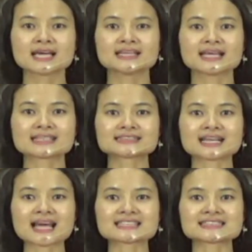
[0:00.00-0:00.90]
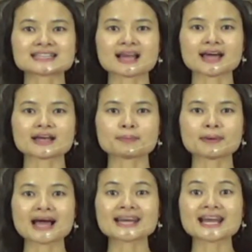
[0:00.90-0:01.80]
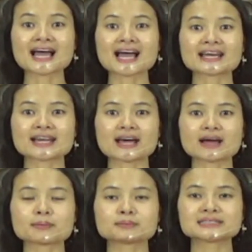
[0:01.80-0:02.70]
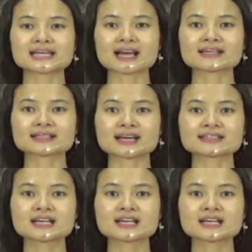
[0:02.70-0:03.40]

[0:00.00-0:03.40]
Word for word: yang jelas terhadap anak-anak menyarankan